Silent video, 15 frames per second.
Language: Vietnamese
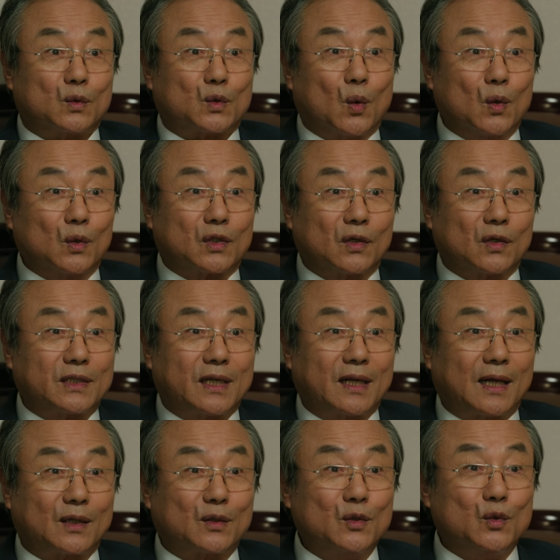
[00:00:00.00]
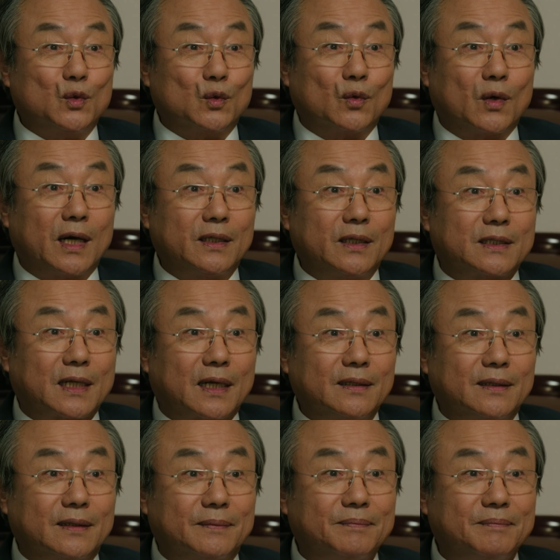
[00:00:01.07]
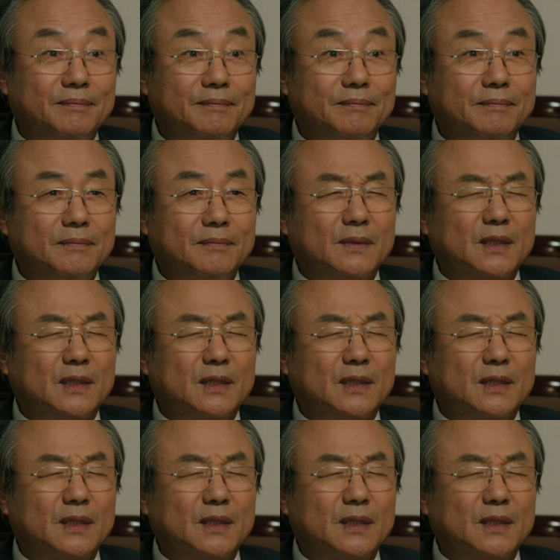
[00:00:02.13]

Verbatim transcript: Với một tài năng và danh tiếng như bác sĩ Son đây